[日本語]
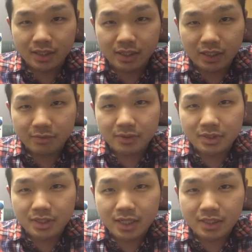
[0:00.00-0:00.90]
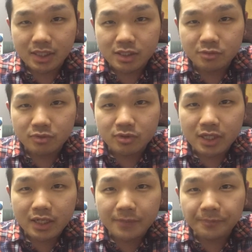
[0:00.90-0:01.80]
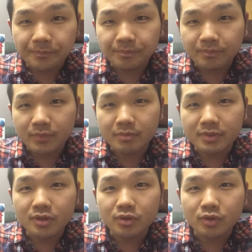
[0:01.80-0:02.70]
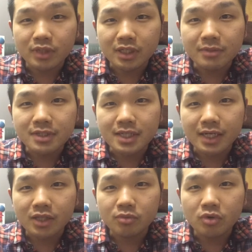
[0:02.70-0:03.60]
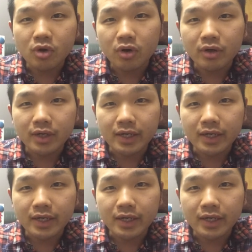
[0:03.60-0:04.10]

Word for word: なってますね。30本ぐらいビデオ撮ってきましたけども、